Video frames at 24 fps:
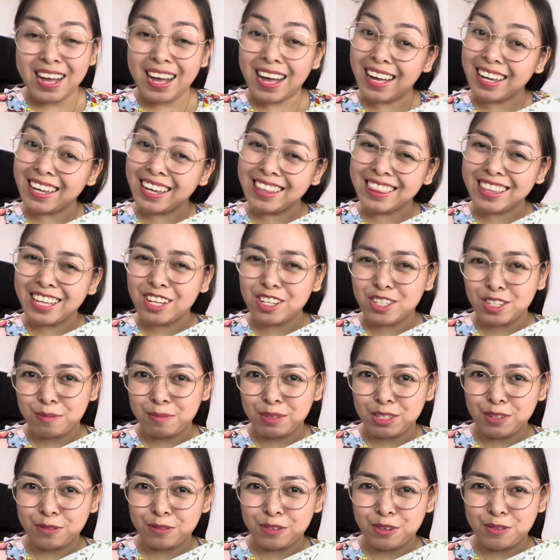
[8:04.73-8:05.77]
Again, thank you so
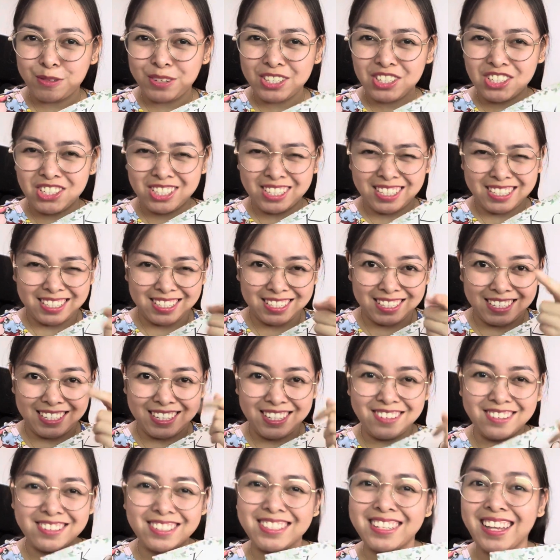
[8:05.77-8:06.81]
much for watching and see
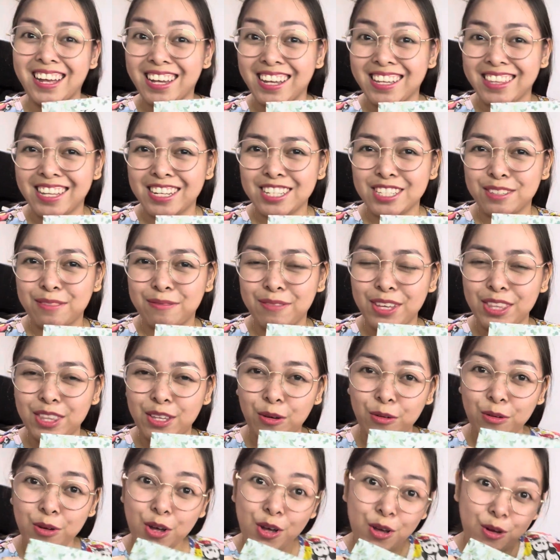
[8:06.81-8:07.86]
you sa akin next
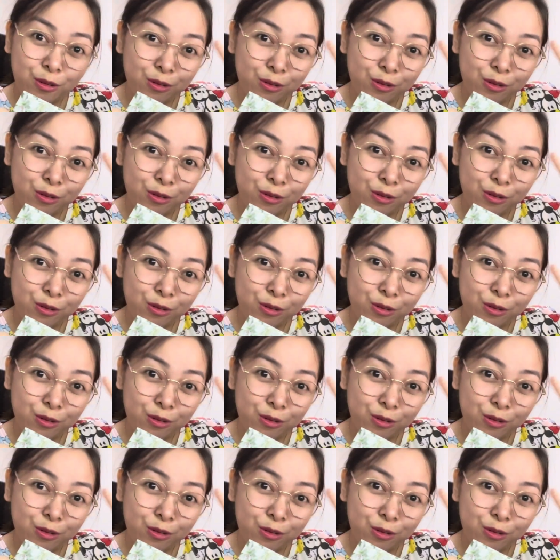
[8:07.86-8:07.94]
video.